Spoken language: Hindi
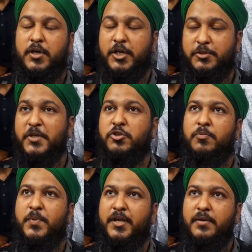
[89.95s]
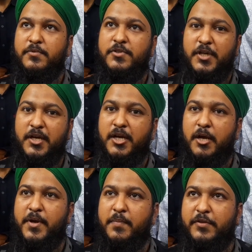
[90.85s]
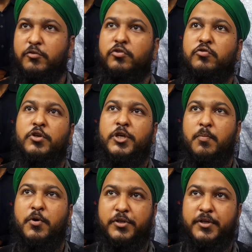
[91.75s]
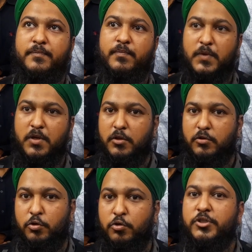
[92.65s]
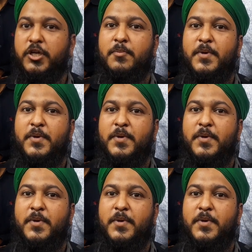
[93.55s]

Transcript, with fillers: हशमत चौक पर है श्रीलंका में मेस्को स्कूल के अपोजिट दोनों जगह